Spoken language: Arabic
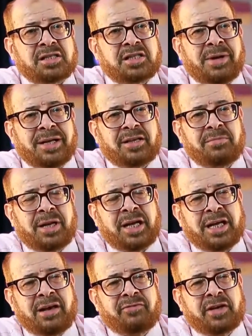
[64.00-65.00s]
ترسيبات
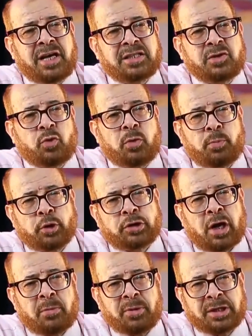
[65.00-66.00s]
الملحيه في جلدي
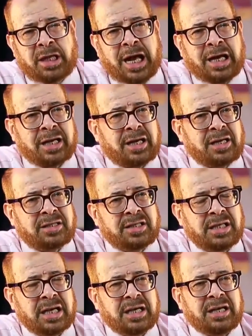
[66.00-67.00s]
والبودره البيضاء اللي على
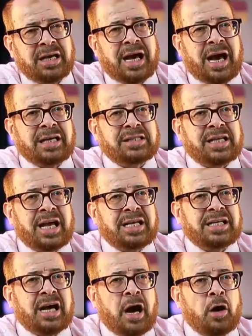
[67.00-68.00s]
جلدي
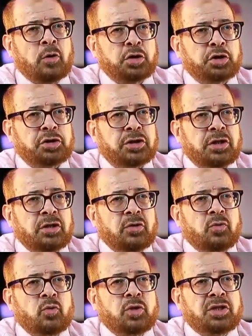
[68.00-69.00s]
عايزاني اهرش
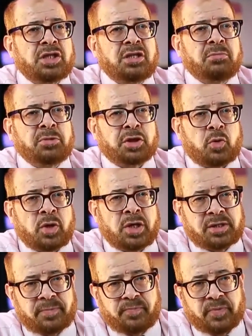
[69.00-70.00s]
ودي مش
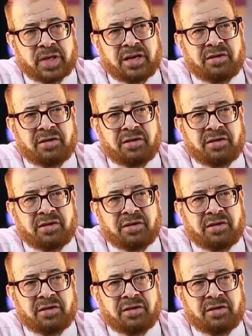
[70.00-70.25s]
كويسه